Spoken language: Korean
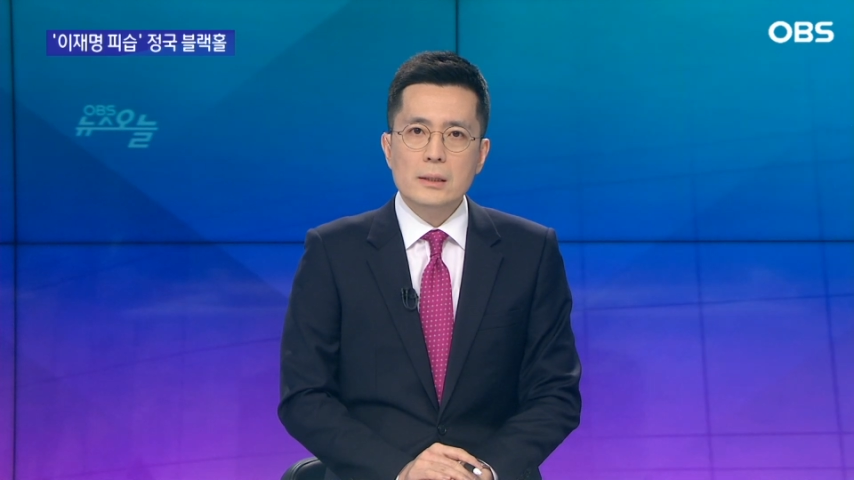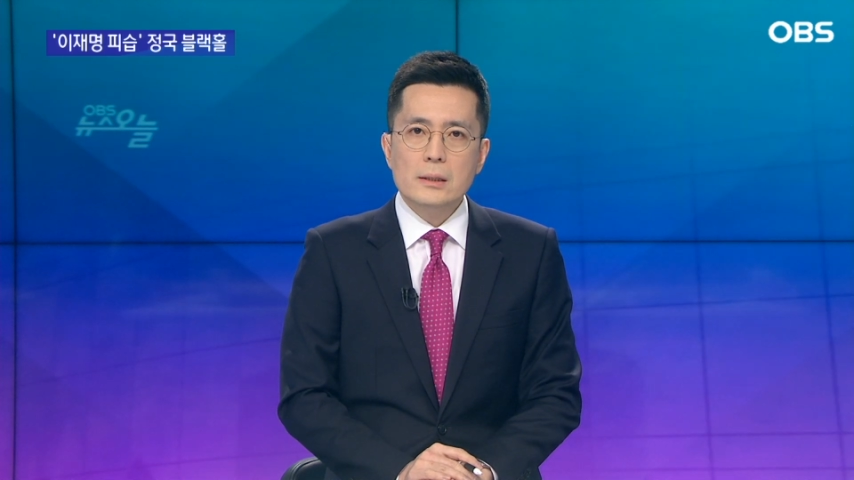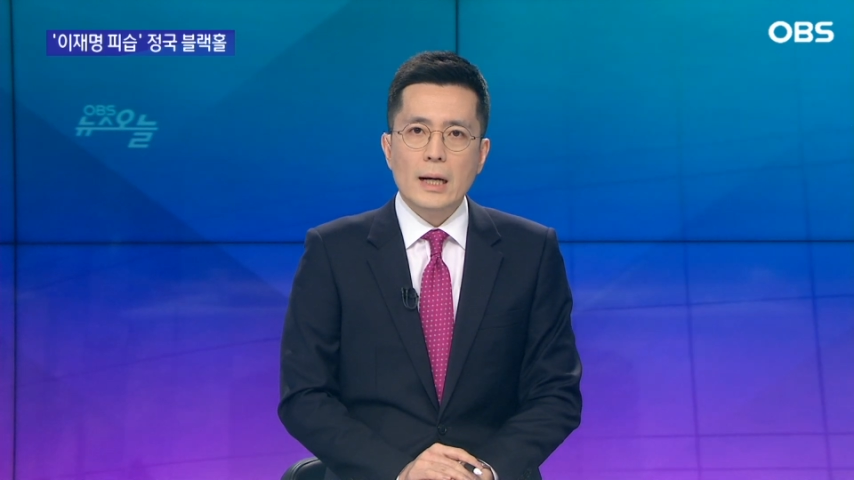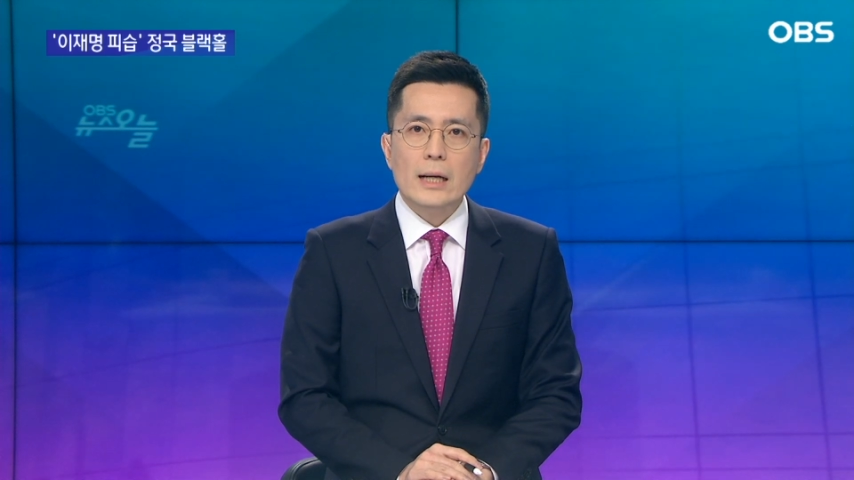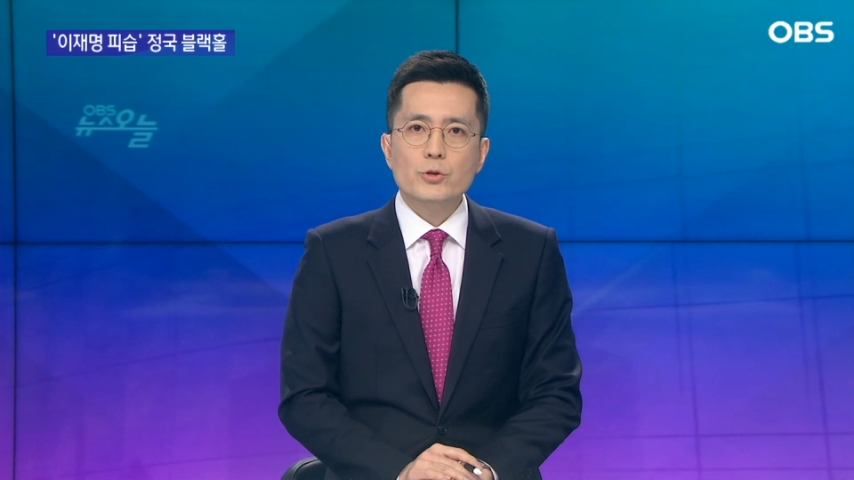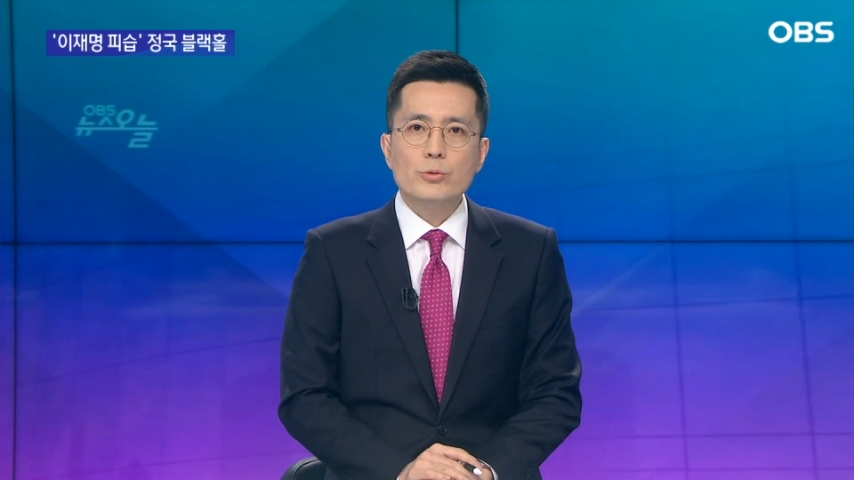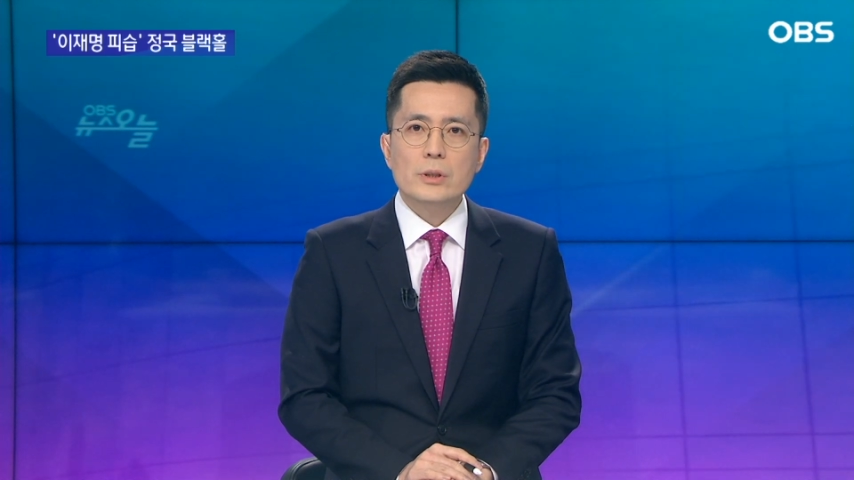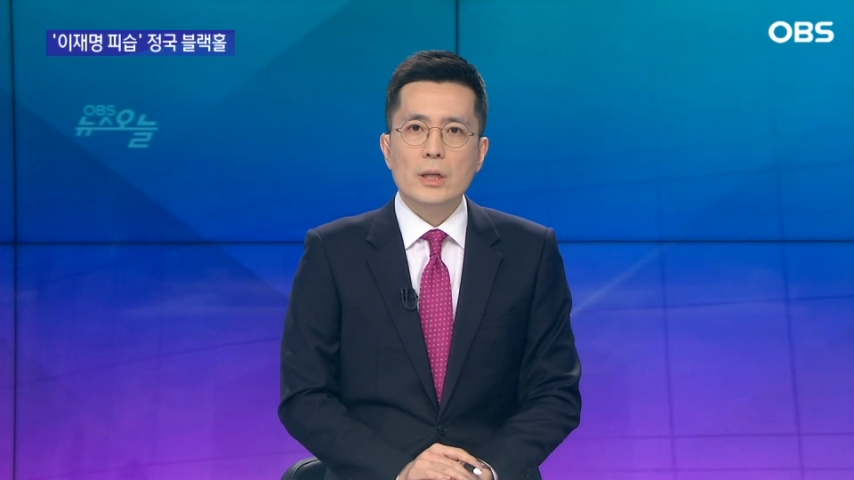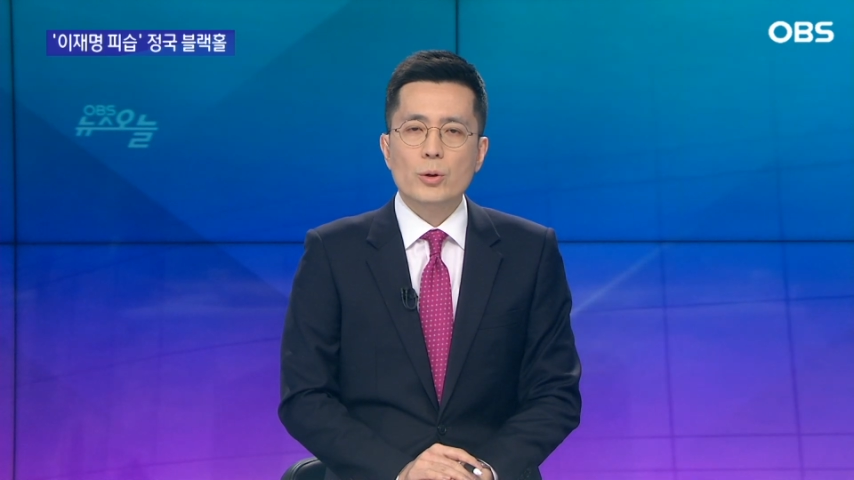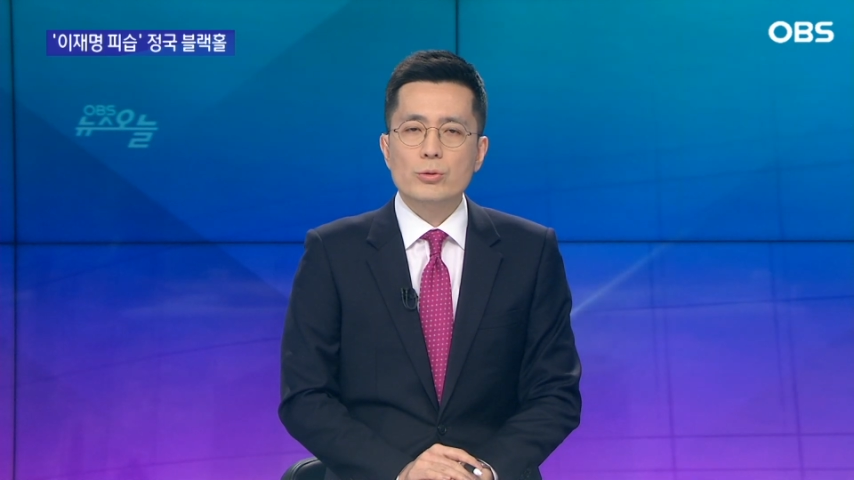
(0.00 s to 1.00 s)

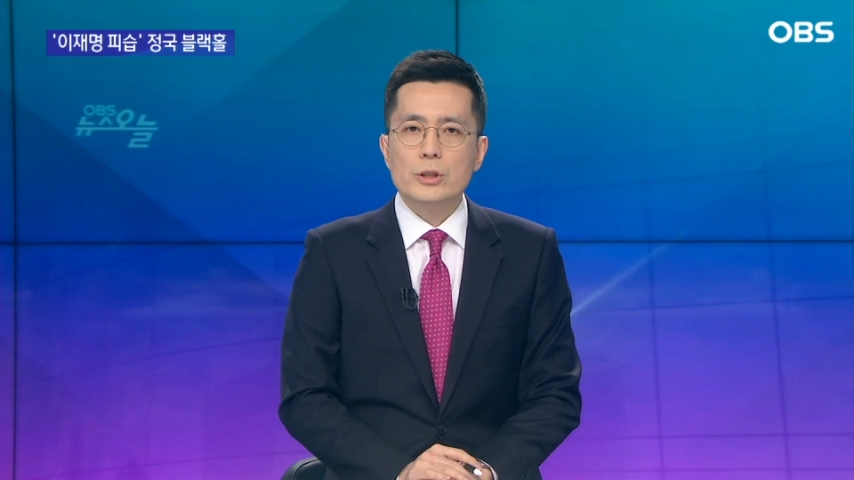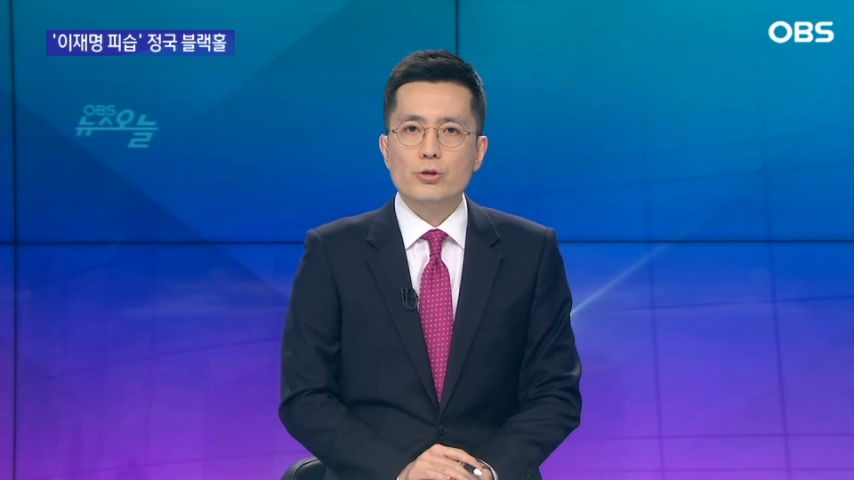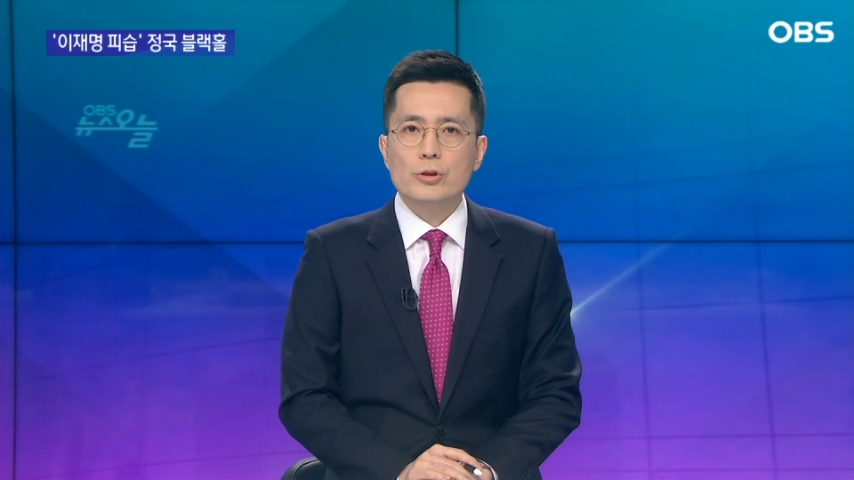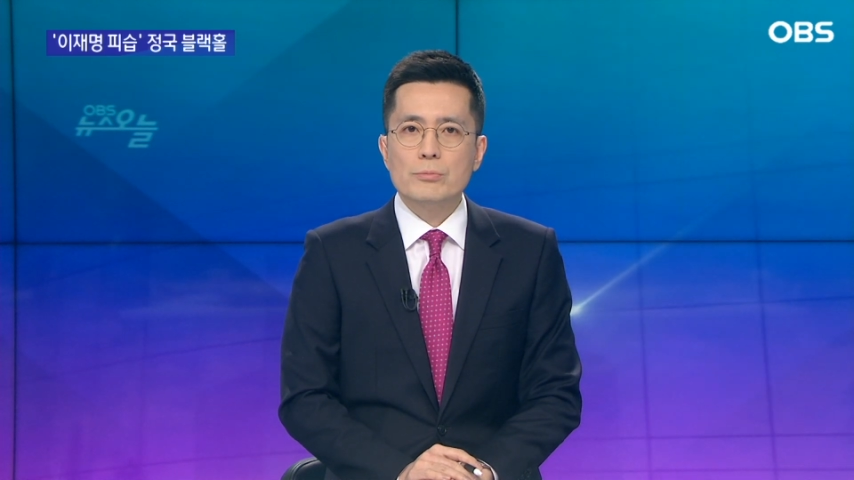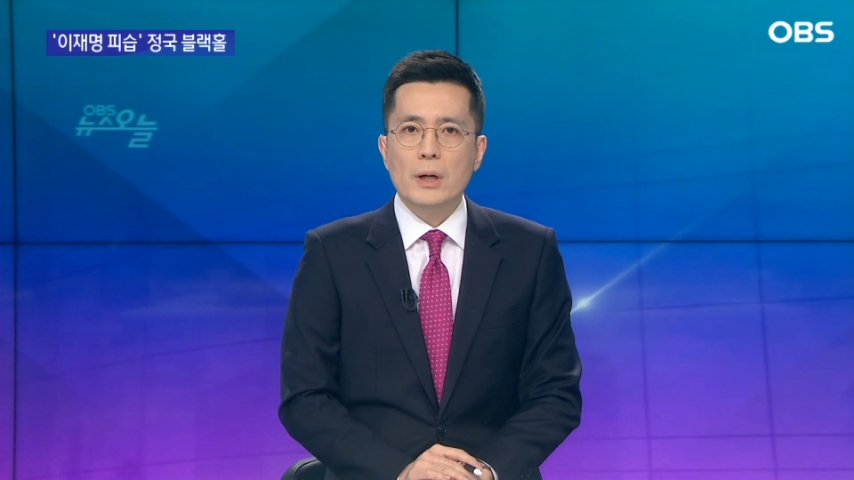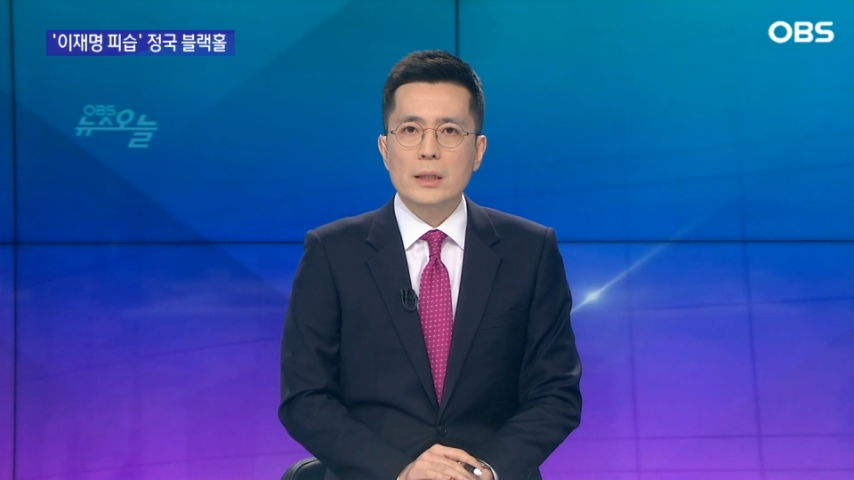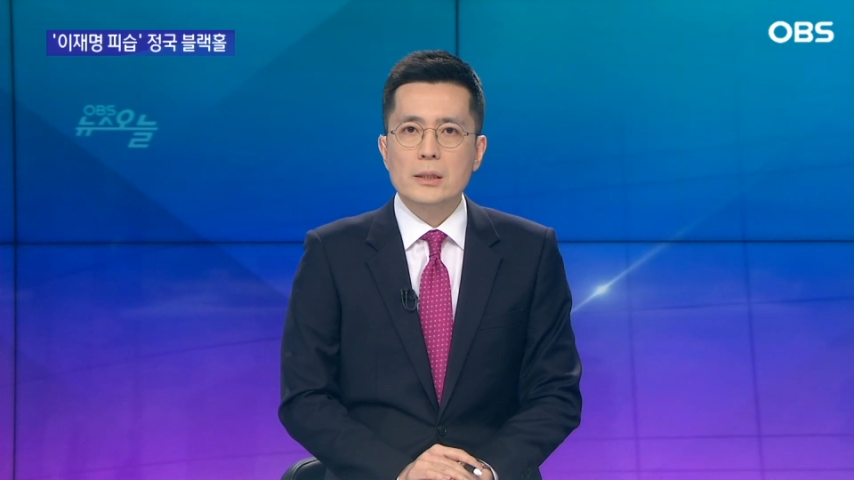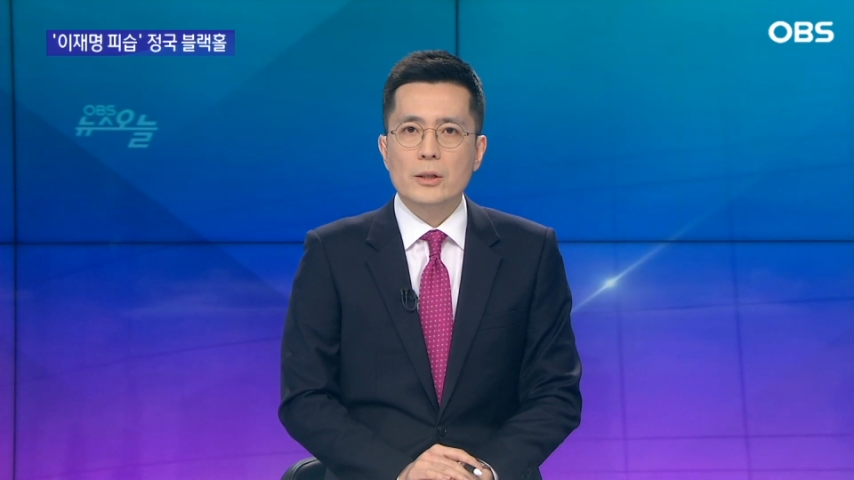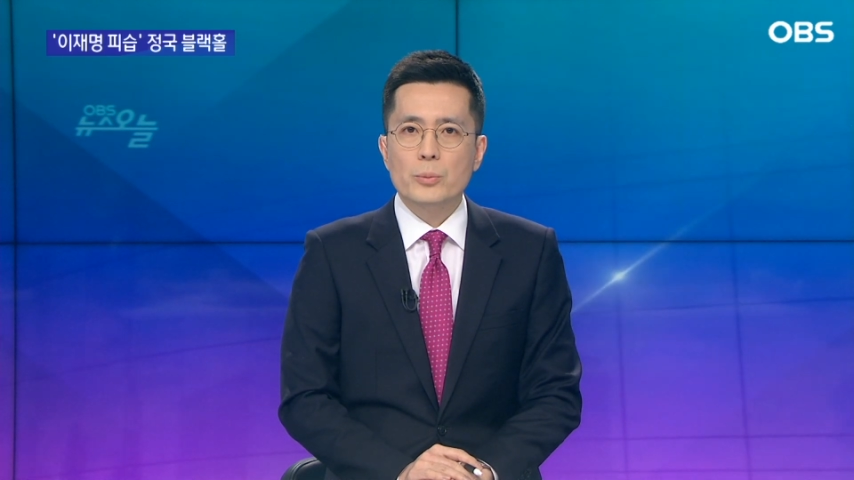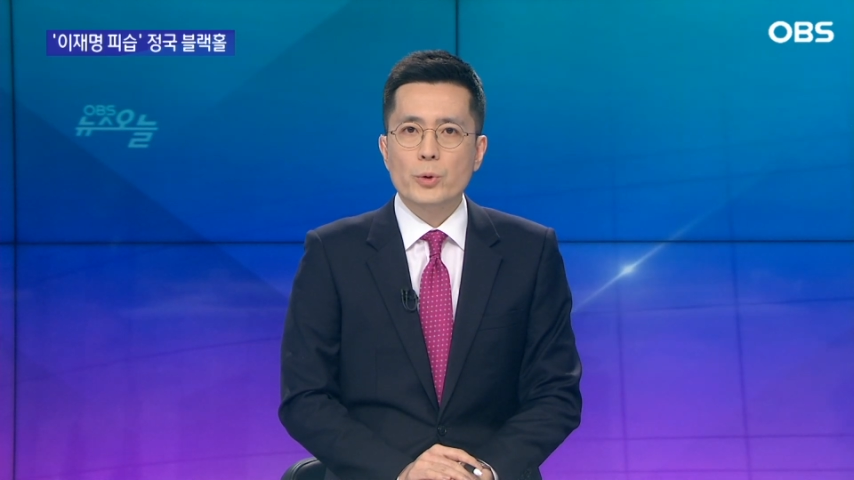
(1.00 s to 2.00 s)
하순께로 늦추는 방안을
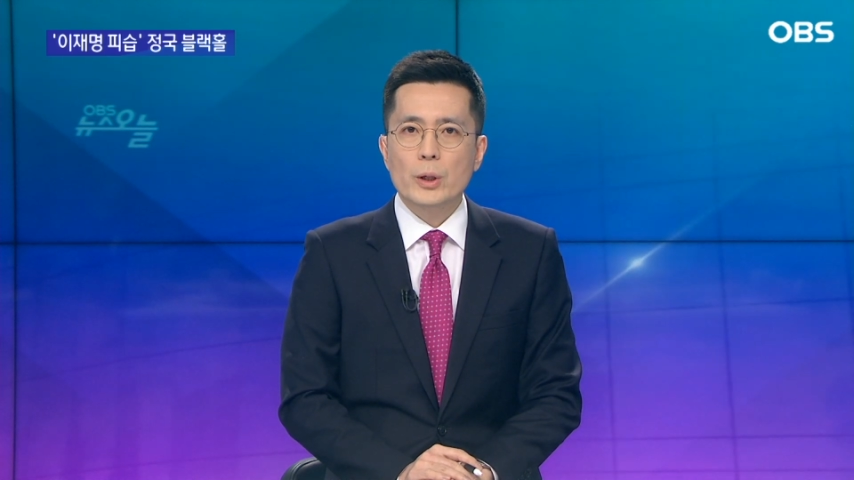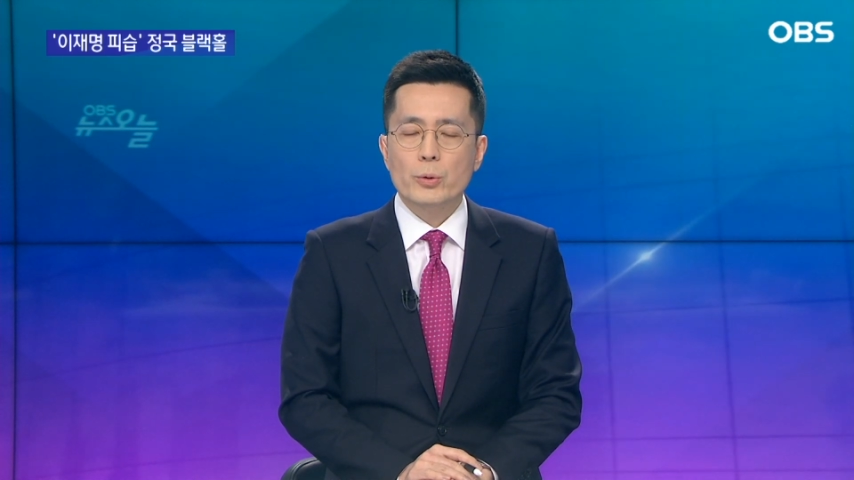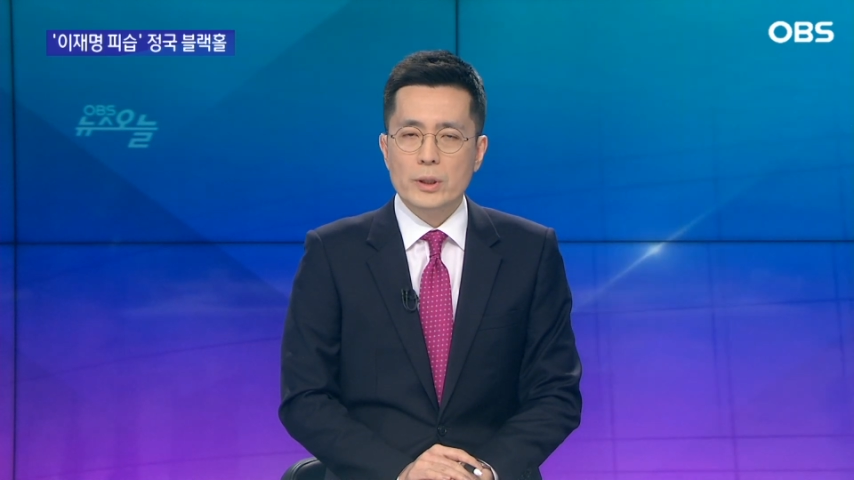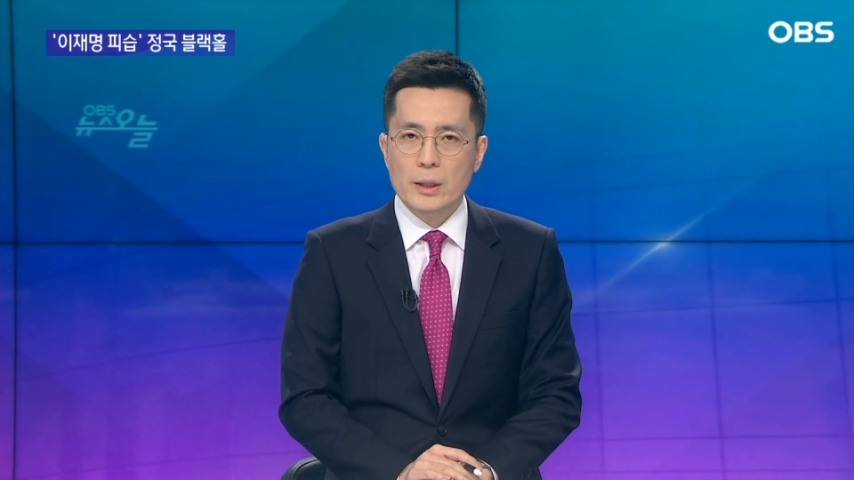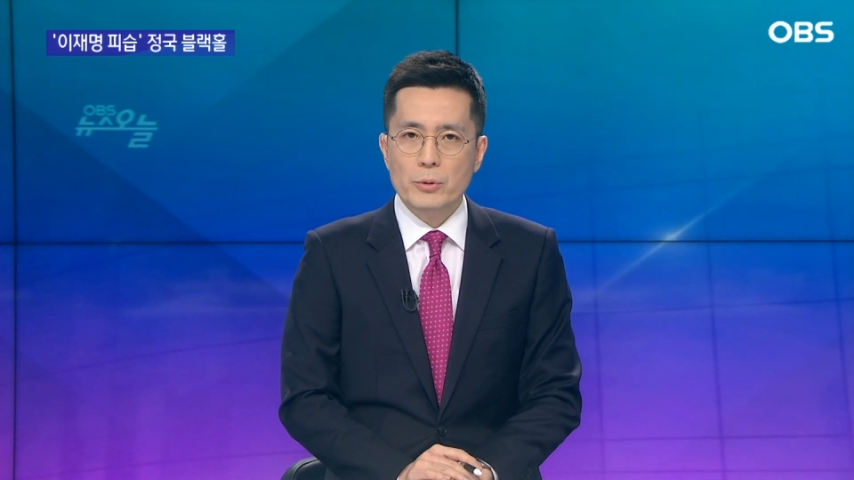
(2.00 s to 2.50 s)
검토하고 있다.